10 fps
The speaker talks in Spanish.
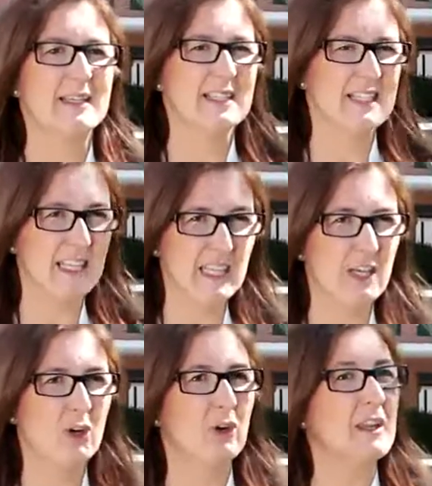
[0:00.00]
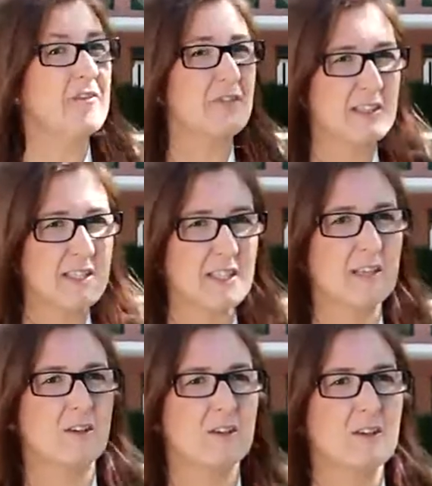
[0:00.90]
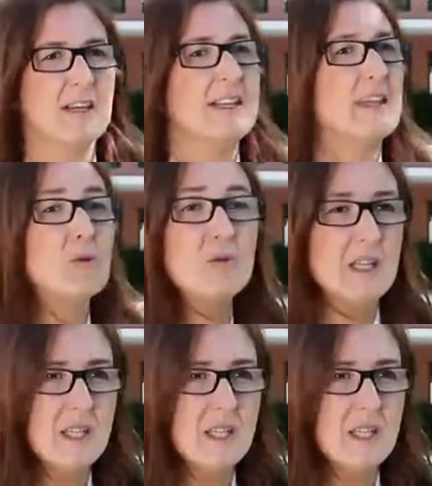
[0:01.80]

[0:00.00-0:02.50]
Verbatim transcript: psíquico y físico de un